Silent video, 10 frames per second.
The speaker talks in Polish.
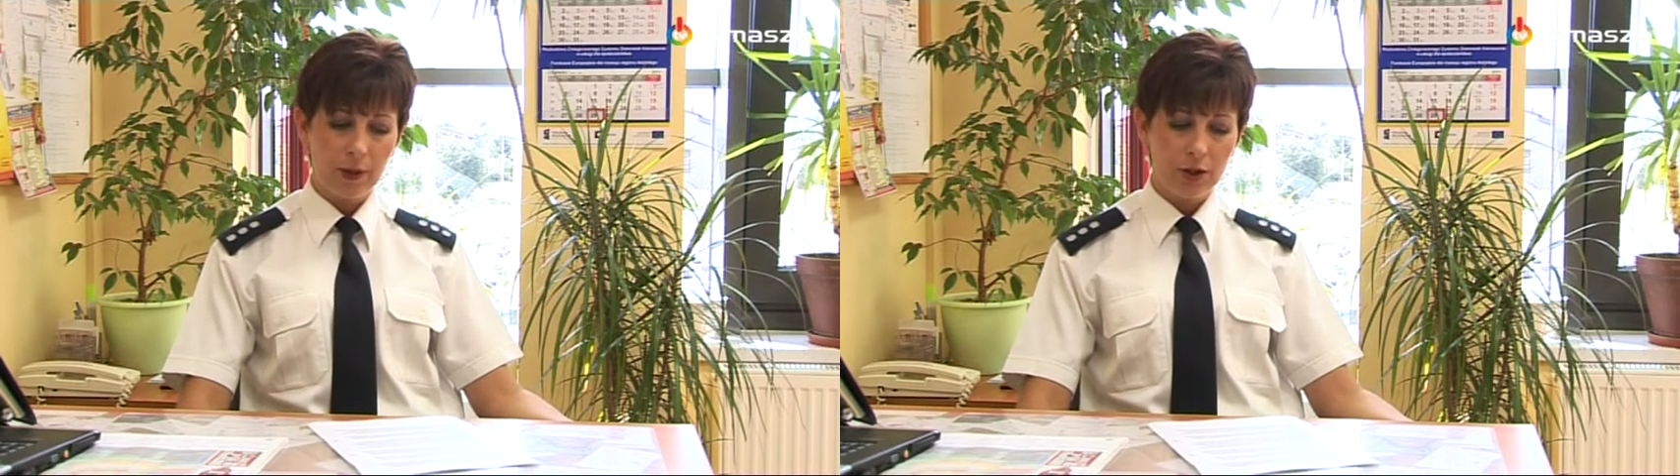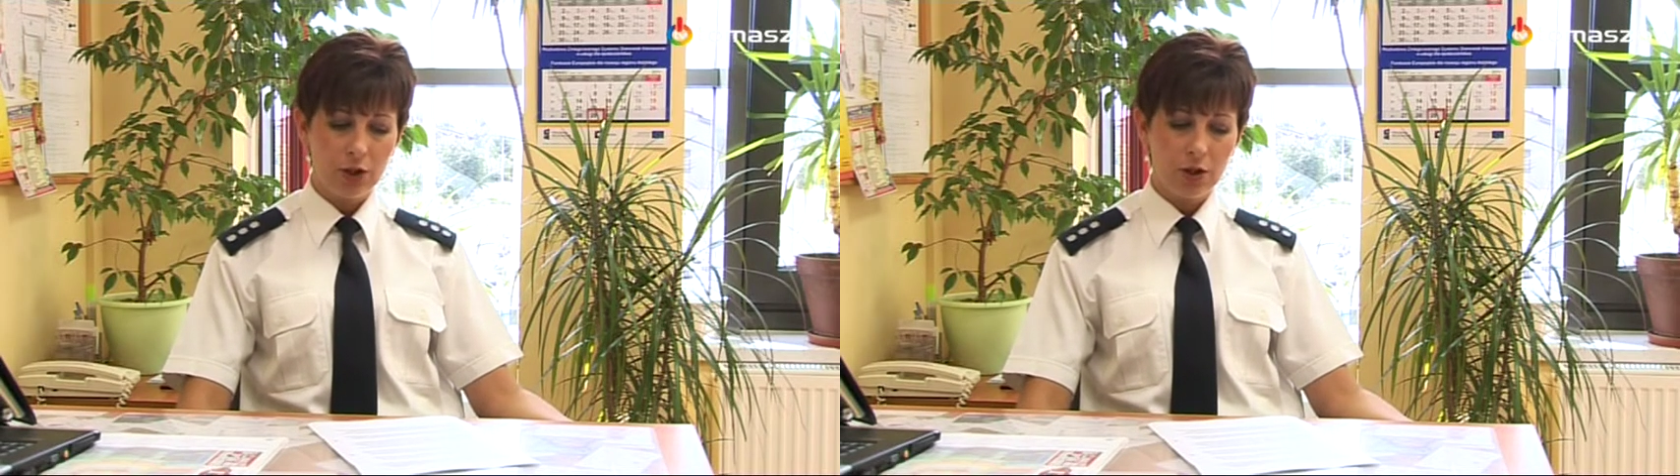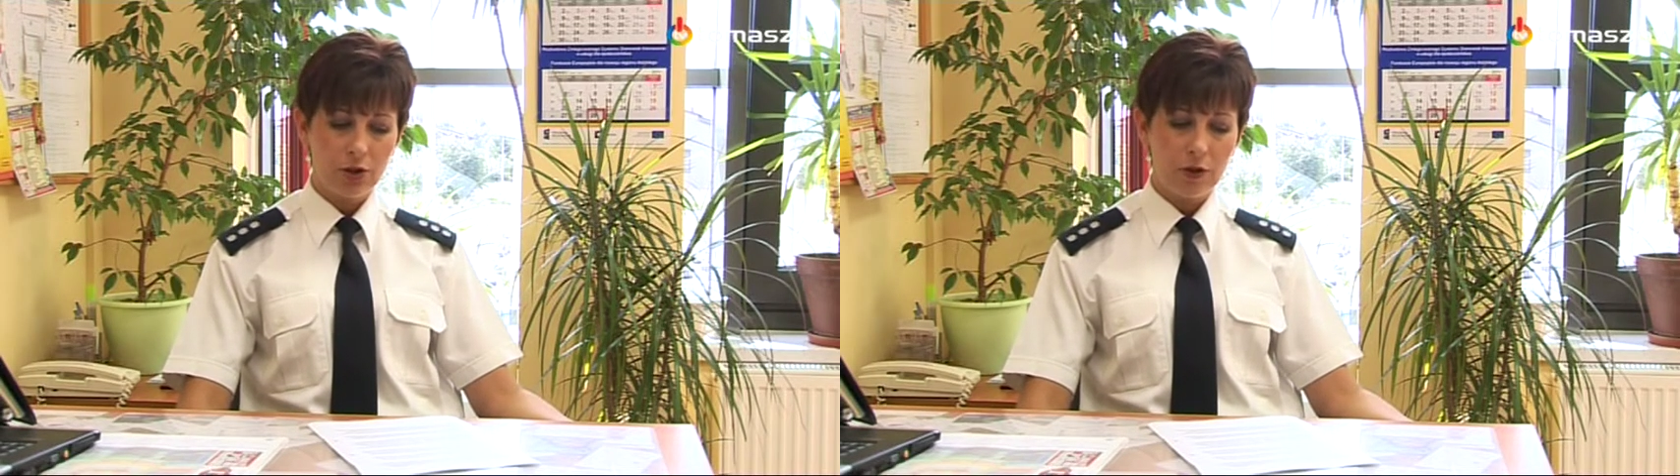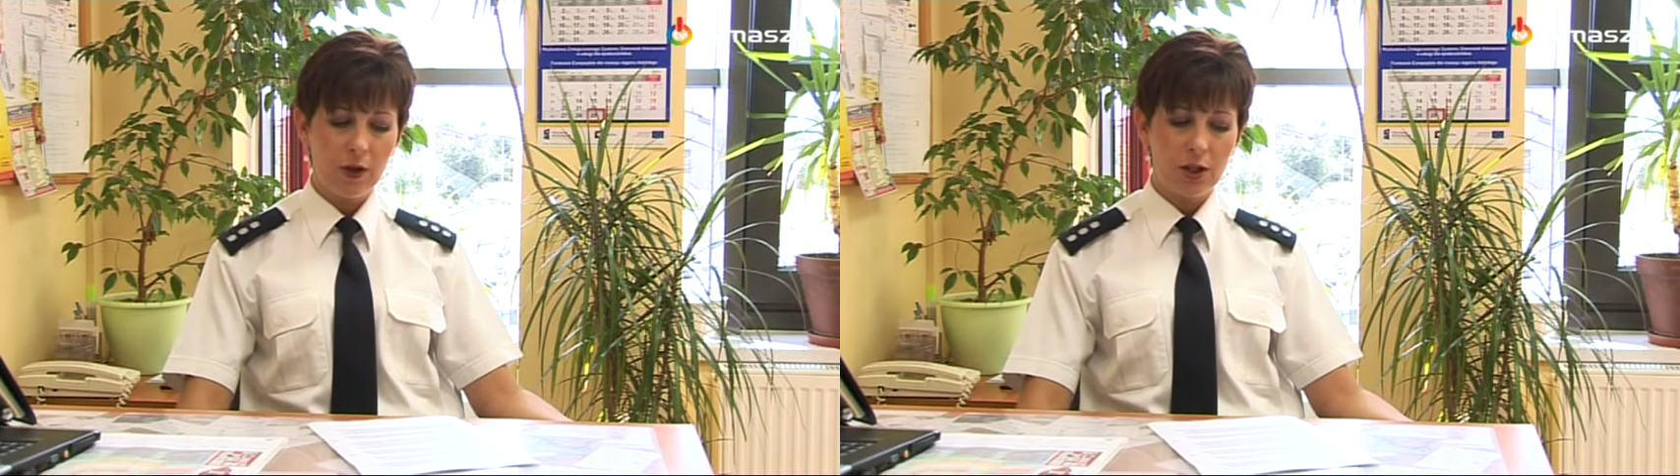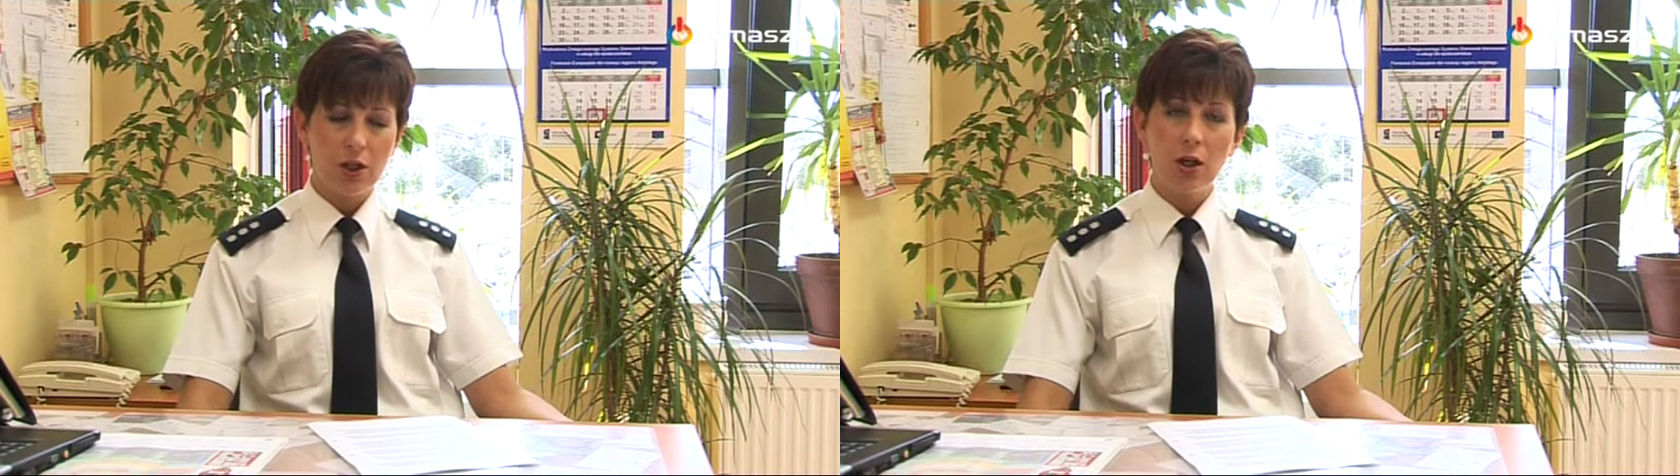Czynności
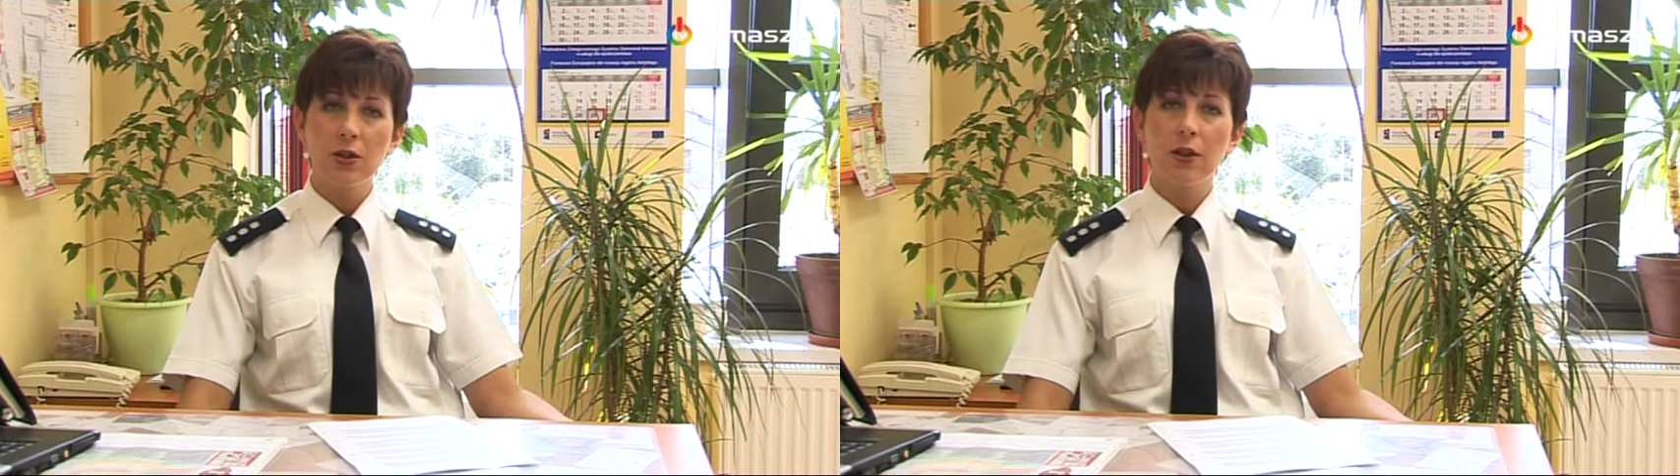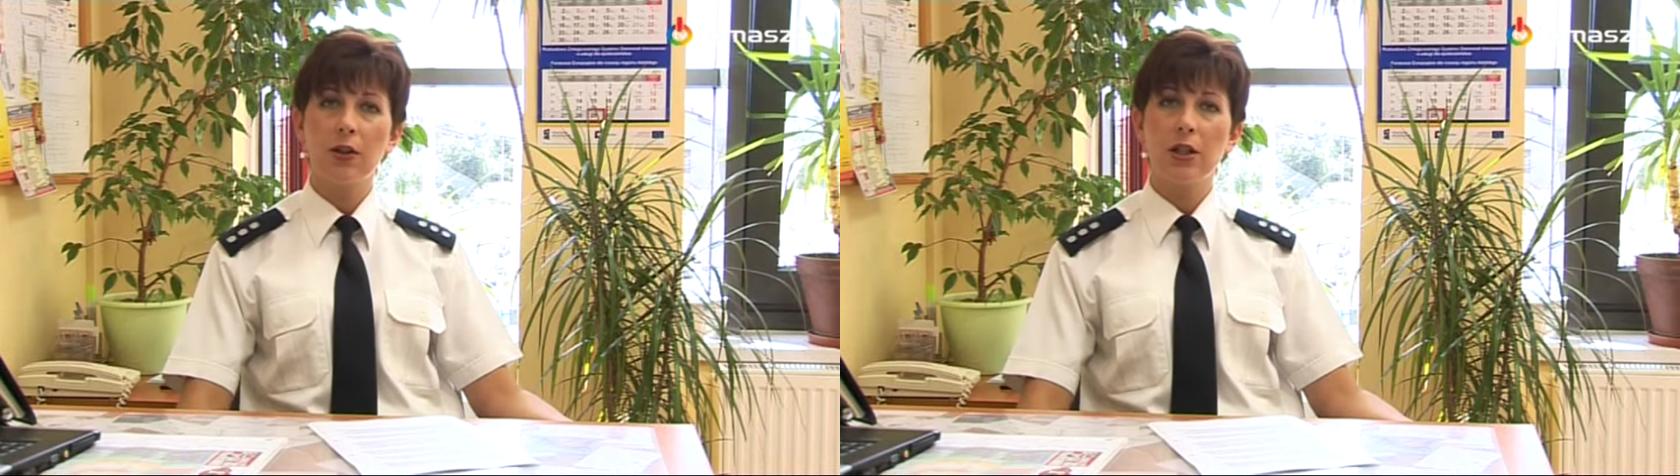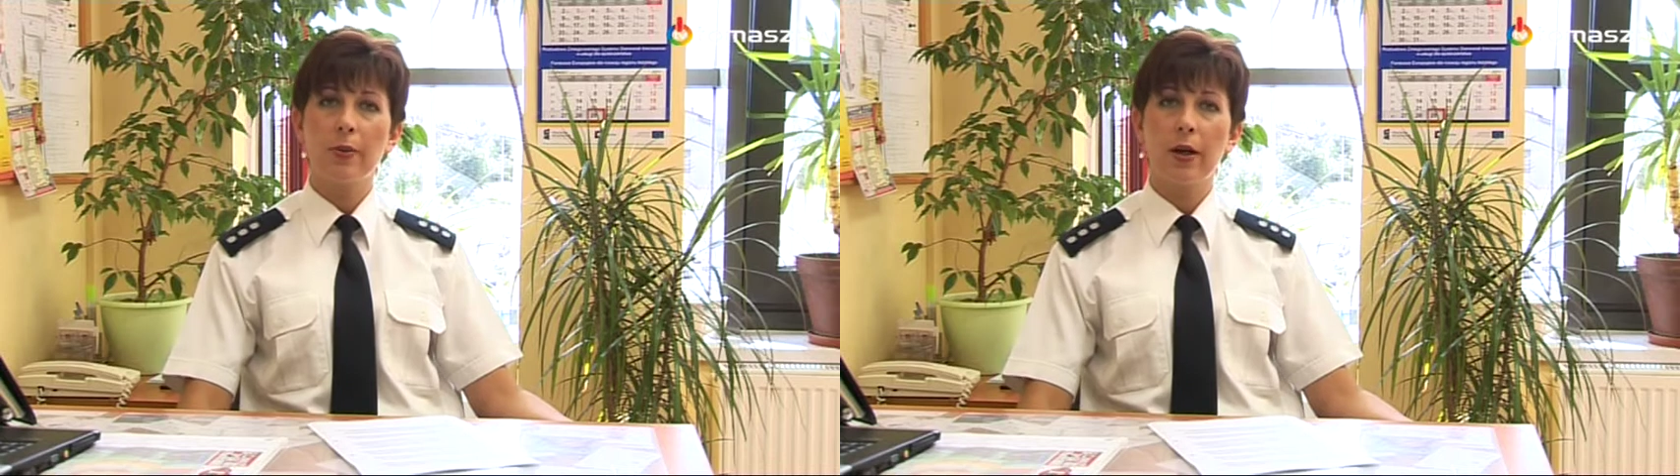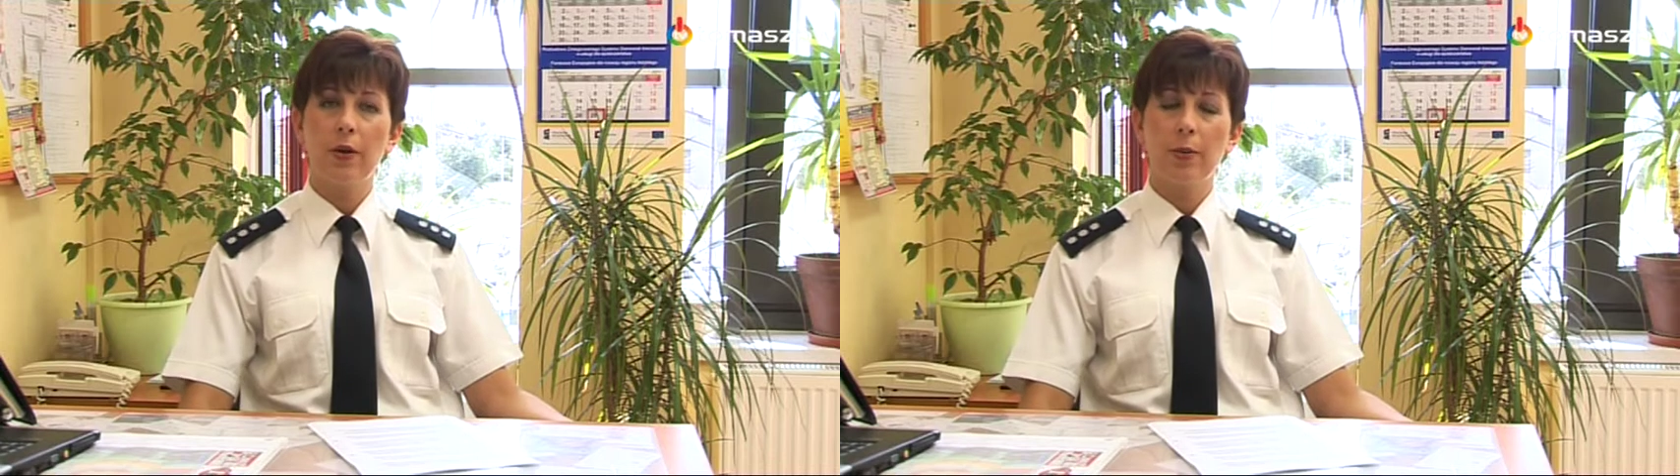wyjaśniające w tej sprawie